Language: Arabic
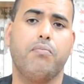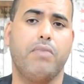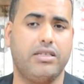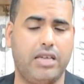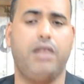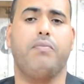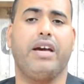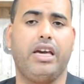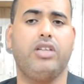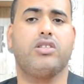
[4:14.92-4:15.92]
مازال ما
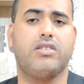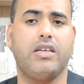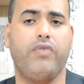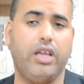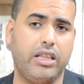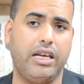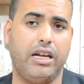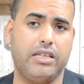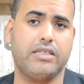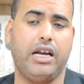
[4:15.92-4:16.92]
كاينش السفير
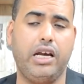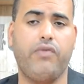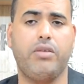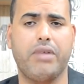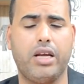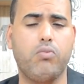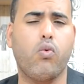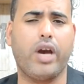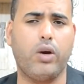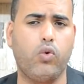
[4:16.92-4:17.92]
ديال اسرائيل في المغرب
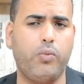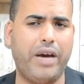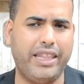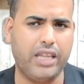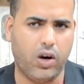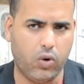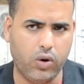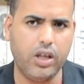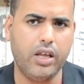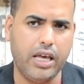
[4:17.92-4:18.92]
وكيقول بانه